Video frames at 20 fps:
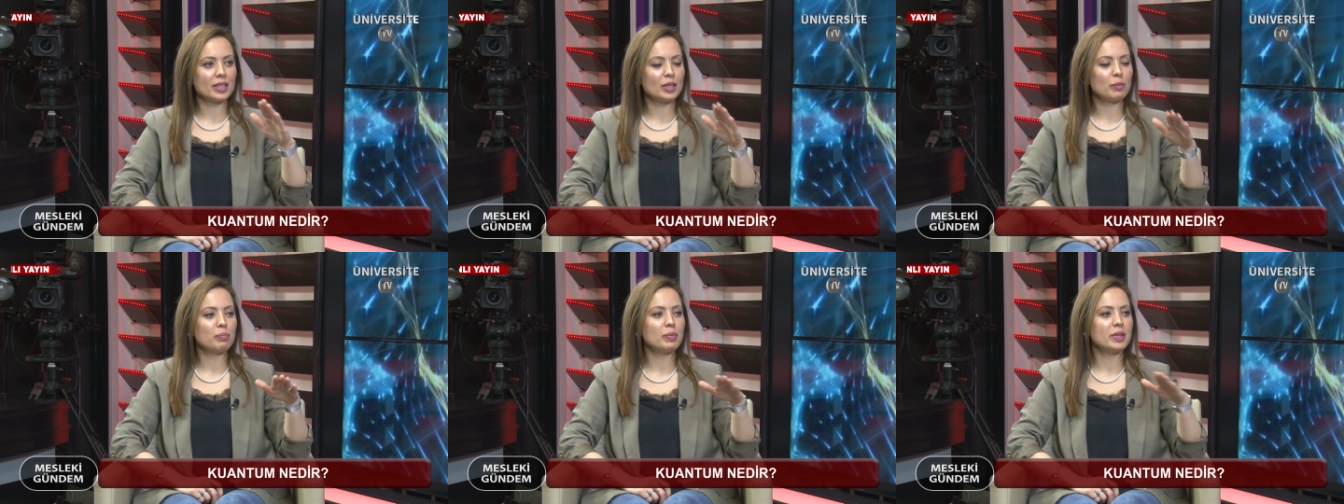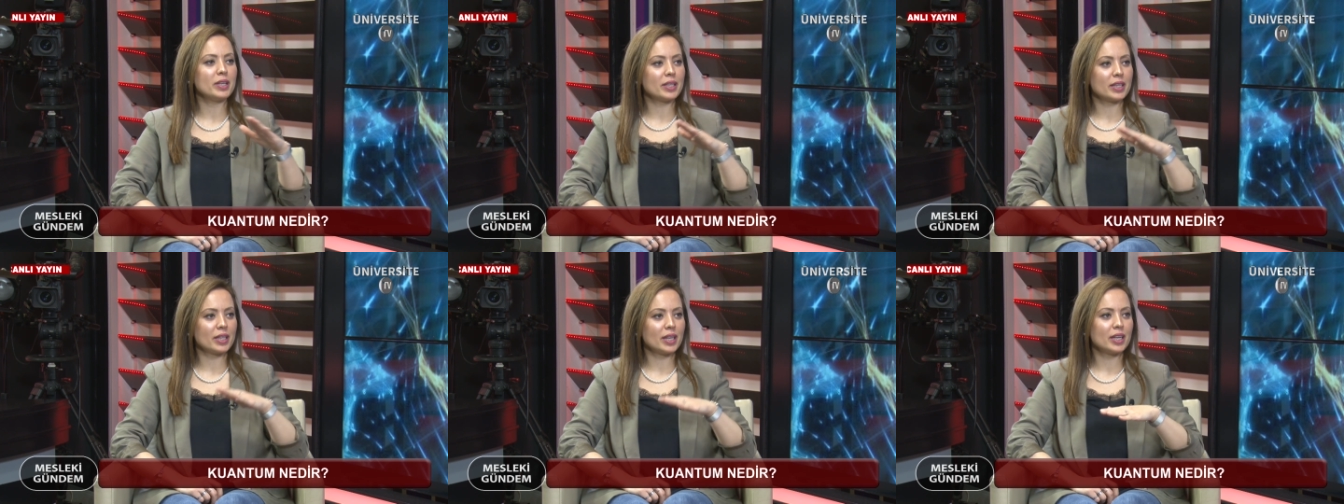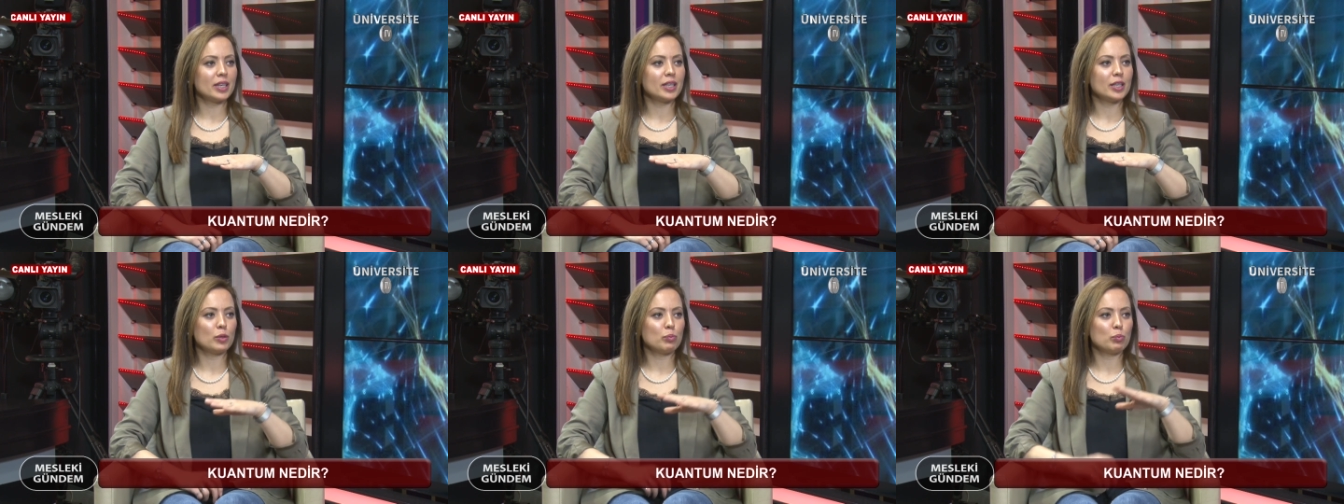
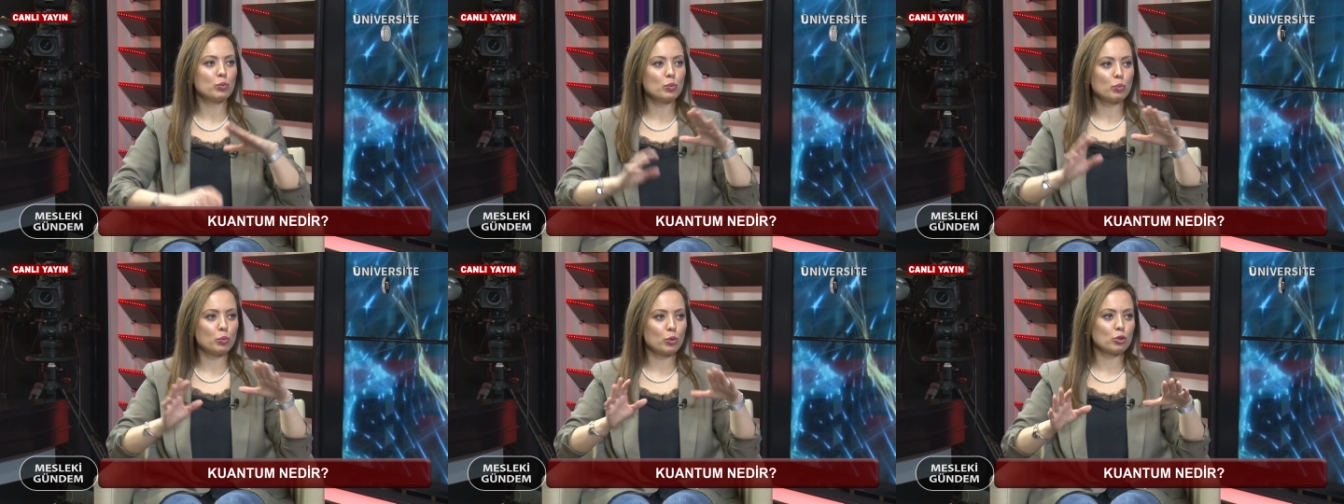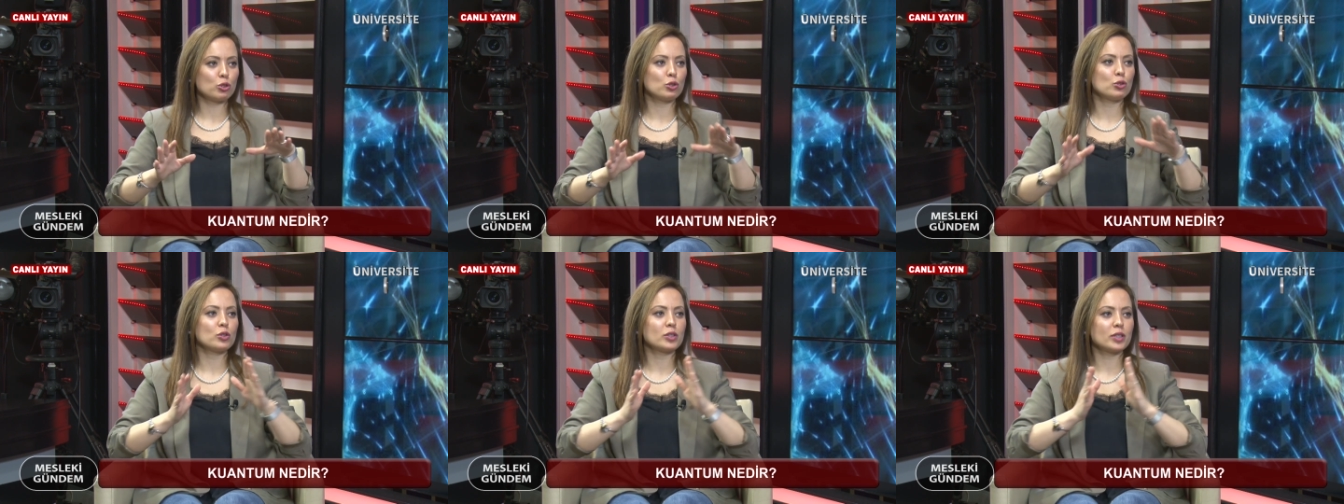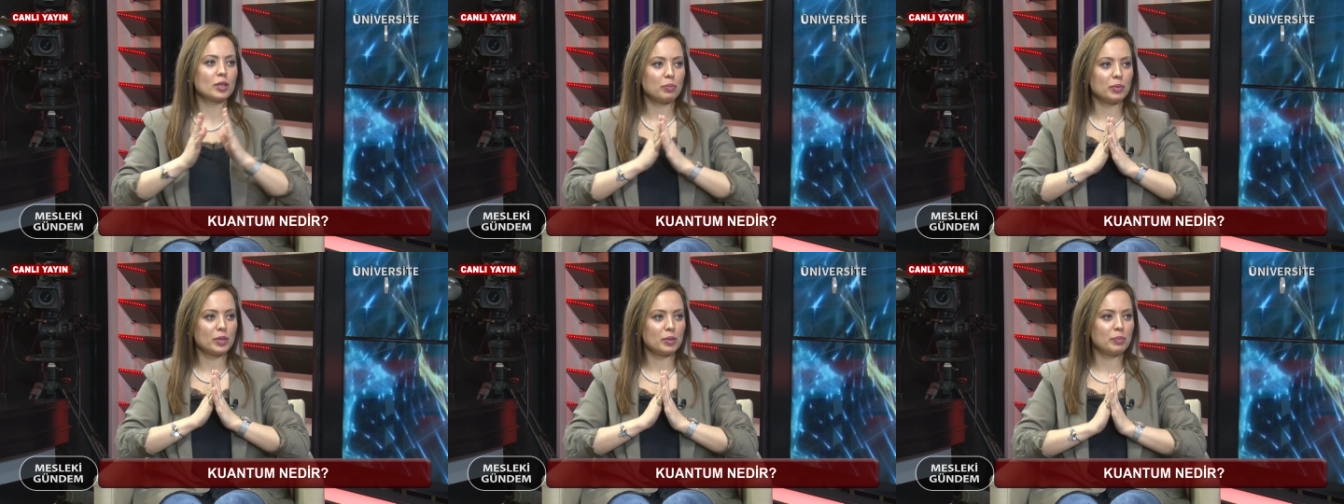ipliklerle bu
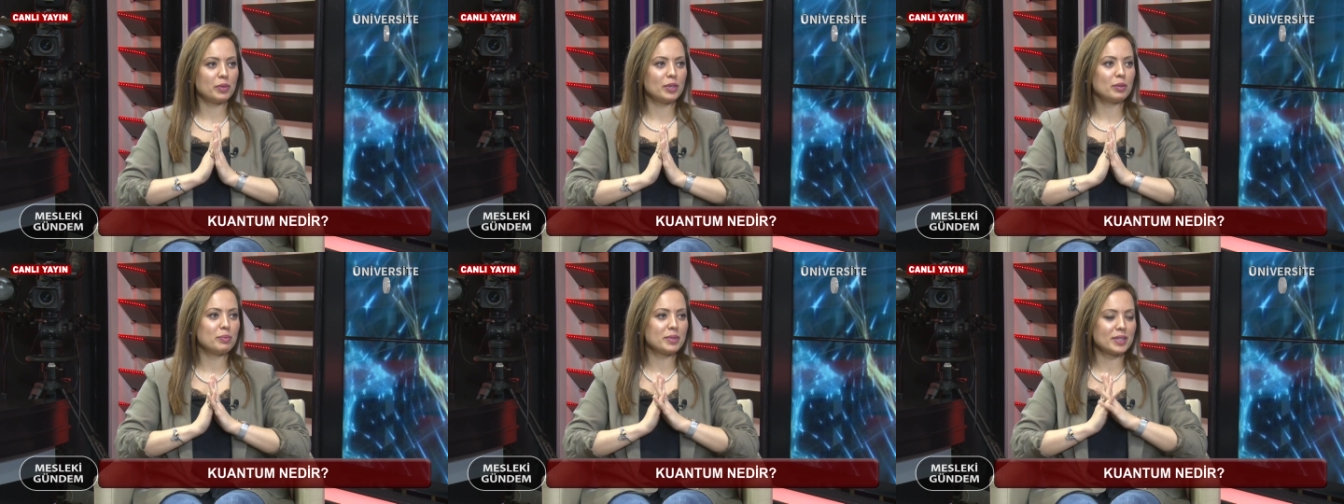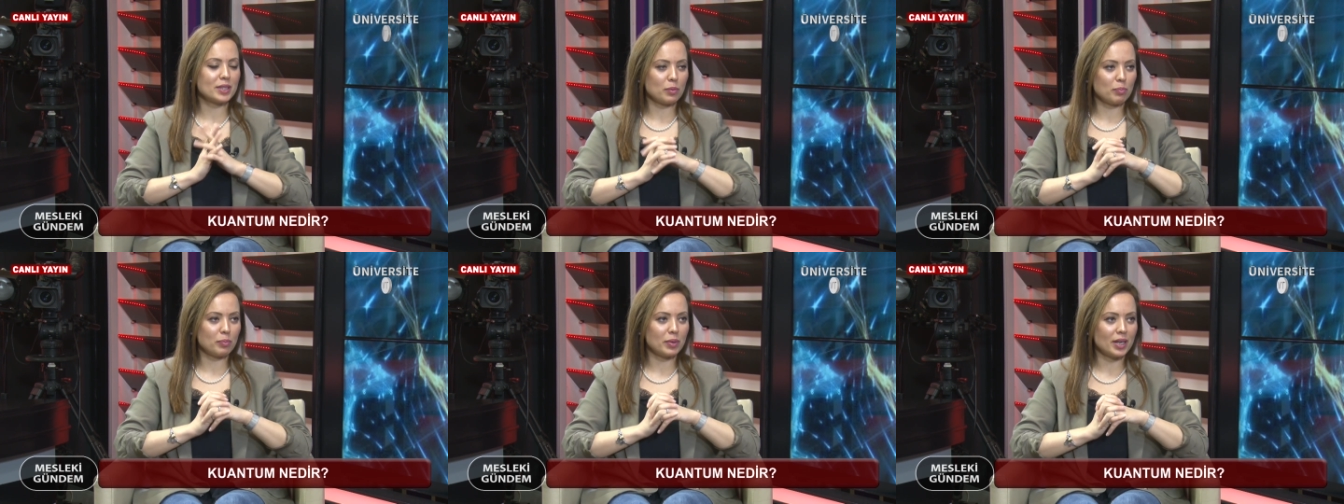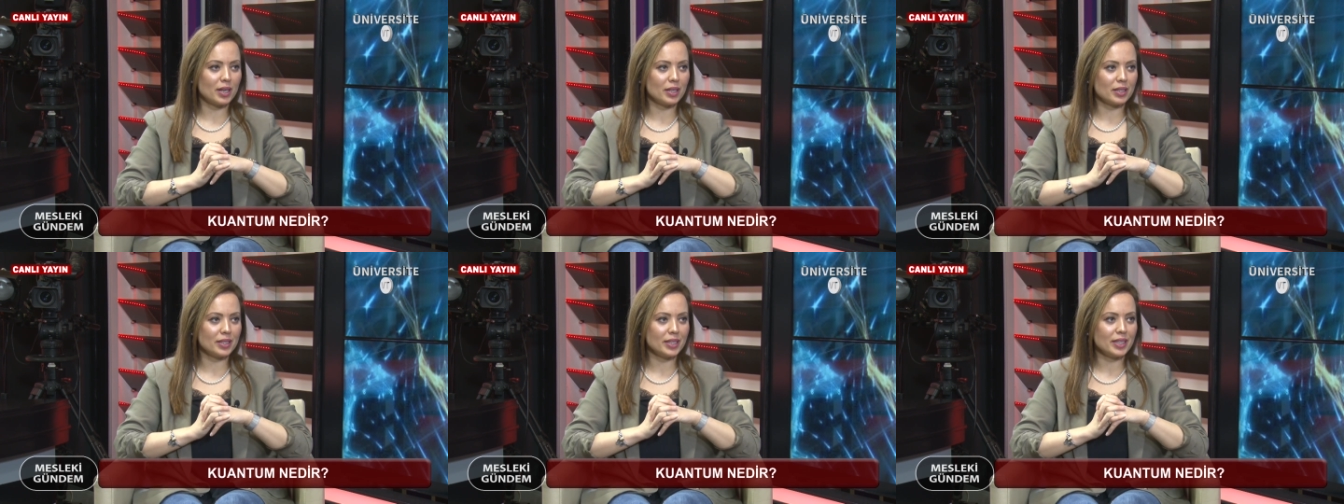boşlukta birbirimize
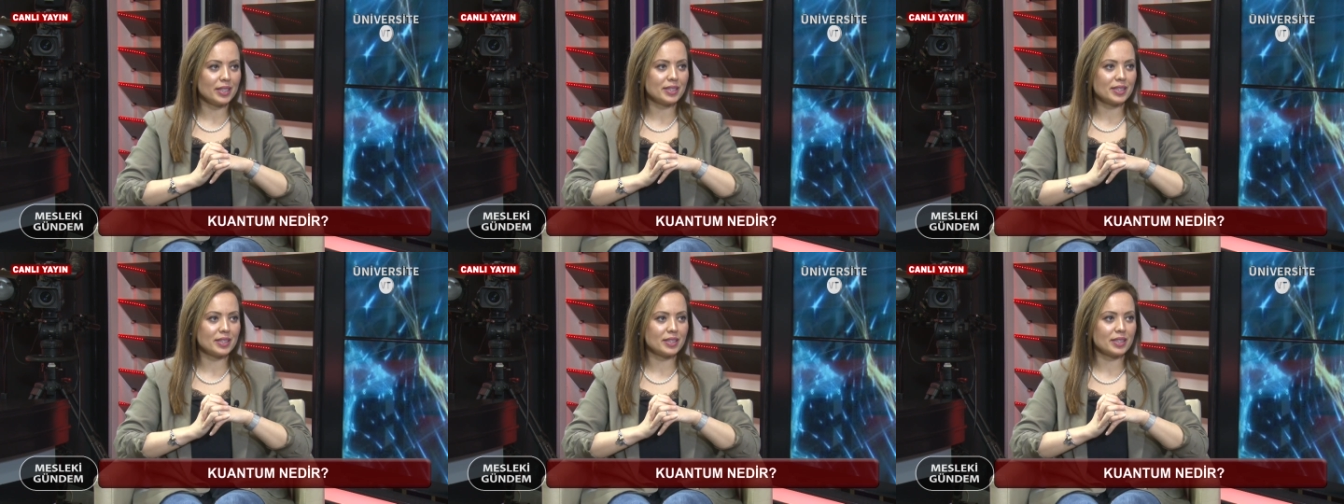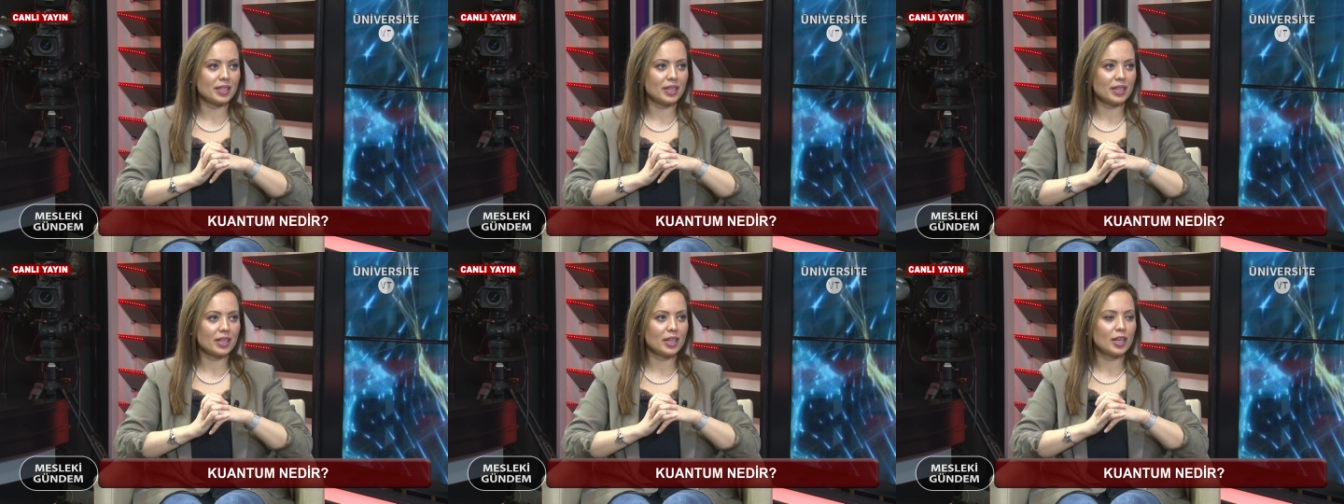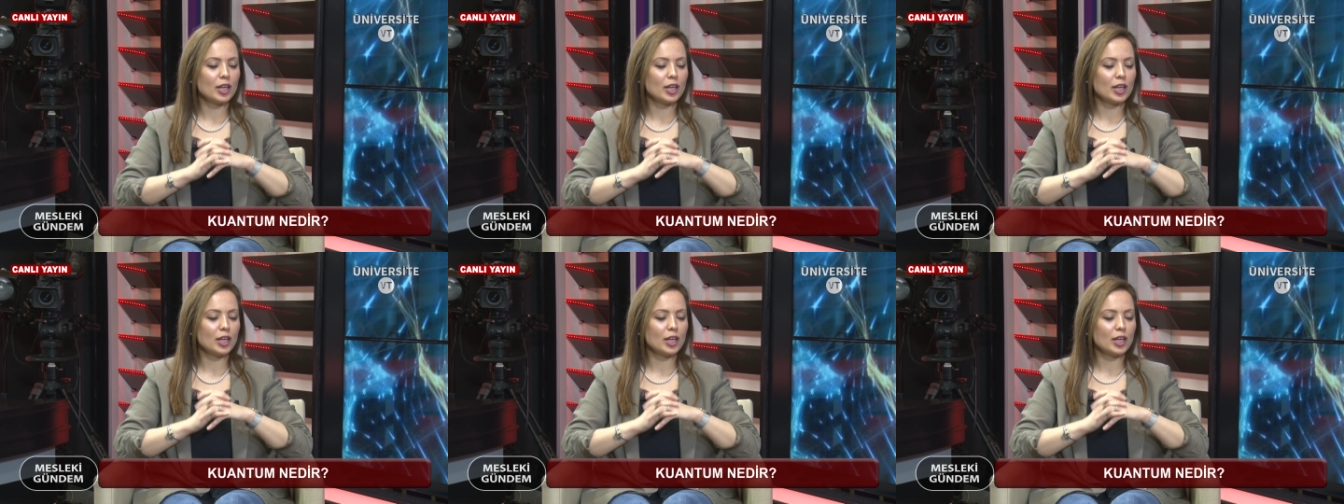bağlıysak